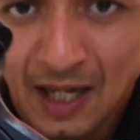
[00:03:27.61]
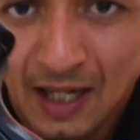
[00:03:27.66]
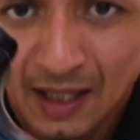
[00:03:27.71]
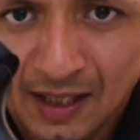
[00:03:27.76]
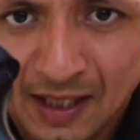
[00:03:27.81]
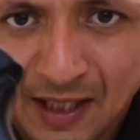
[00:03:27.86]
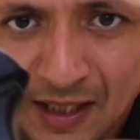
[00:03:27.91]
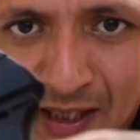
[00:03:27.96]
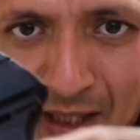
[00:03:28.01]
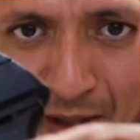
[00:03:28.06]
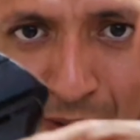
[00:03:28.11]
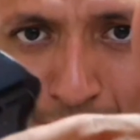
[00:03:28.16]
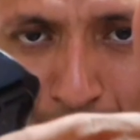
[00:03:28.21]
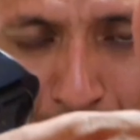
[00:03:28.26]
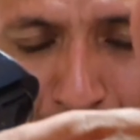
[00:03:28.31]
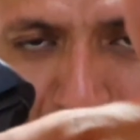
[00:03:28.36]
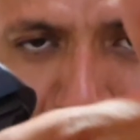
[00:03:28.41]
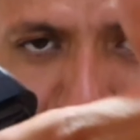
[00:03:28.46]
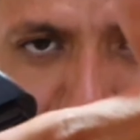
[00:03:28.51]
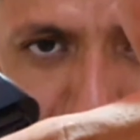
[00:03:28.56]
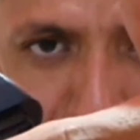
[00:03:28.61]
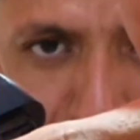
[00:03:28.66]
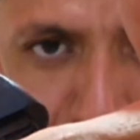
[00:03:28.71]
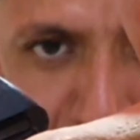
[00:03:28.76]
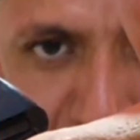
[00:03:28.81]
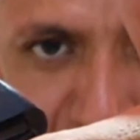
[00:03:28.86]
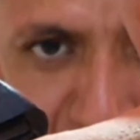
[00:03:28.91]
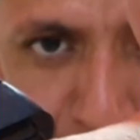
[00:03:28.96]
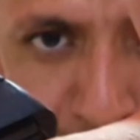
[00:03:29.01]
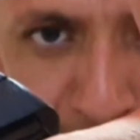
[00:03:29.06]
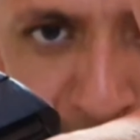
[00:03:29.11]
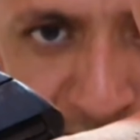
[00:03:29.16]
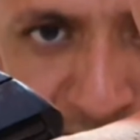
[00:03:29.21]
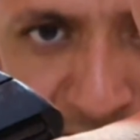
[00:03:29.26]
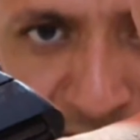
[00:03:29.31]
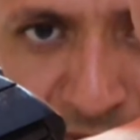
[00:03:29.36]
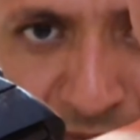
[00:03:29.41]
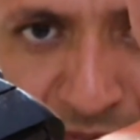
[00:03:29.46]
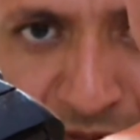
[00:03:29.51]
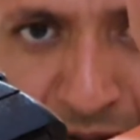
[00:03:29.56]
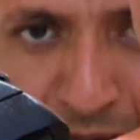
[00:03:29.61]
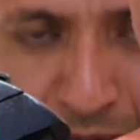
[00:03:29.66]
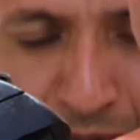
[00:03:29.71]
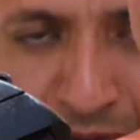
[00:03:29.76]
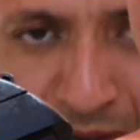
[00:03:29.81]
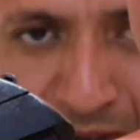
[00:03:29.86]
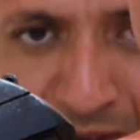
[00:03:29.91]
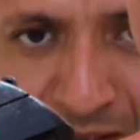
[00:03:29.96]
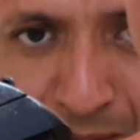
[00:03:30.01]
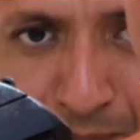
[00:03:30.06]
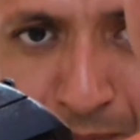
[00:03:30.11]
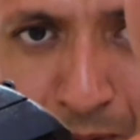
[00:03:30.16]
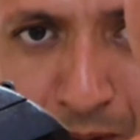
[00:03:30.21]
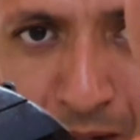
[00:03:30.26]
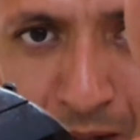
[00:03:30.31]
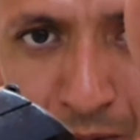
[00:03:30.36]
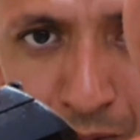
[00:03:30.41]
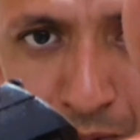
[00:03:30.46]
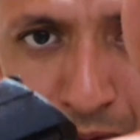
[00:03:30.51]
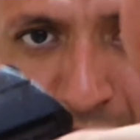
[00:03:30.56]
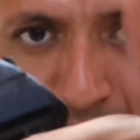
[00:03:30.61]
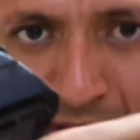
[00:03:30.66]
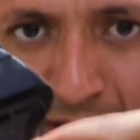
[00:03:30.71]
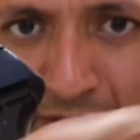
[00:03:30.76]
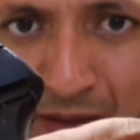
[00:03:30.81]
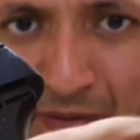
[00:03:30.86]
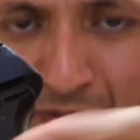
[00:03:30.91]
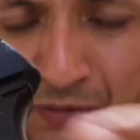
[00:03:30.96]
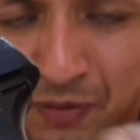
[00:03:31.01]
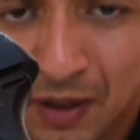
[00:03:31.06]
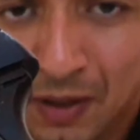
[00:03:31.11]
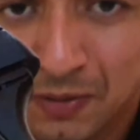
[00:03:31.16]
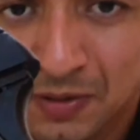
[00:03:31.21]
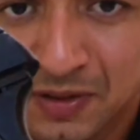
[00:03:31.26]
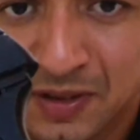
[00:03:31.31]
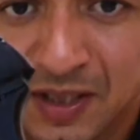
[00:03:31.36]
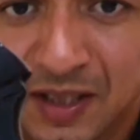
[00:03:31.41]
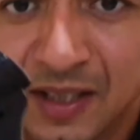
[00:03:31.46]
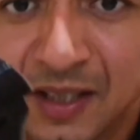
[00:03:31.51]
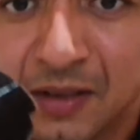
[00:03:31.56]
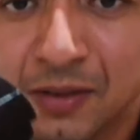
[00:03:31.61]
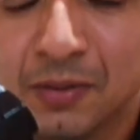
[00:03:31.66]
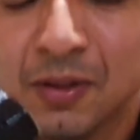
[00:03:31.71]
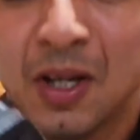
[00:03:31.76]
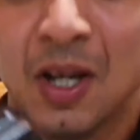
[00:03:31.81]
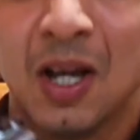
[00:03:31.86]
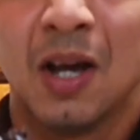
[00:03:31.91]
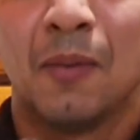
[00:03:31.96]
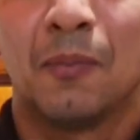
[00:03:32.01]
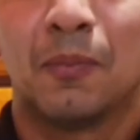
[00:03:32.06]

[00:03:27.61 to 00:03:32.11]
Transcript: Aqui tem uma, uma espécie de válvula e também uma agulha que vai furar o cilindro